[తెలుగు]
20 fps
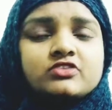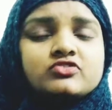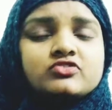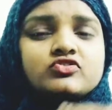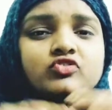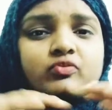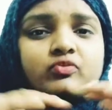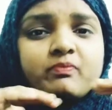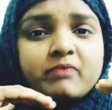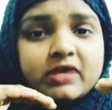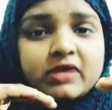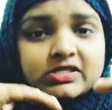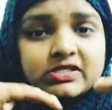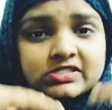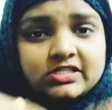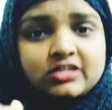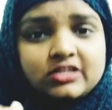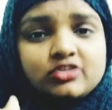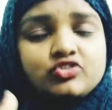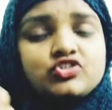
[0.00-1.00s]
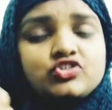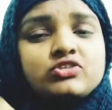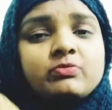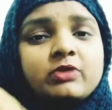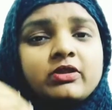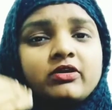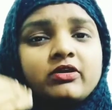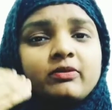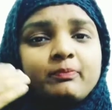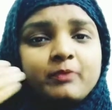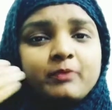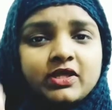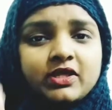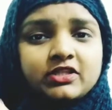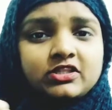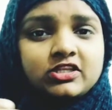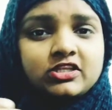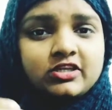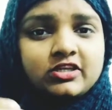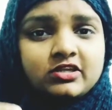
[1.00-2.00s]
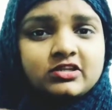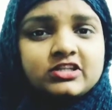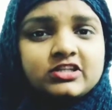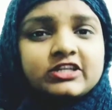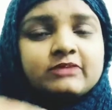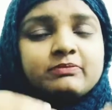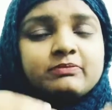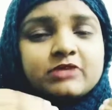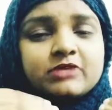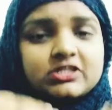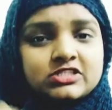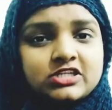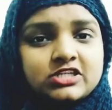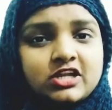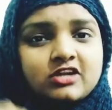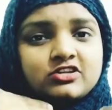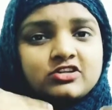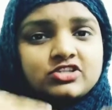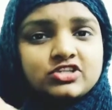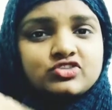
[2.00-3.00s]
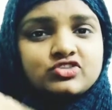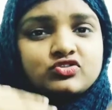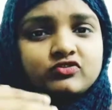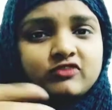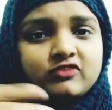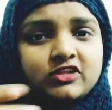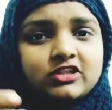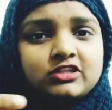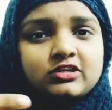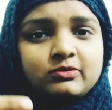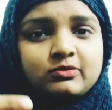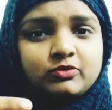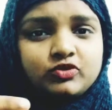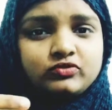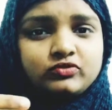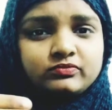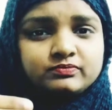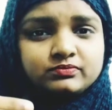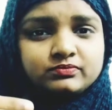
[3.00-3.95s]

సో మజిల్ నుంచి మనం ఎప్పుడైతే ట్రీట్మెంట్ స్టార్ట్ చేస్తూ వెళ్తామో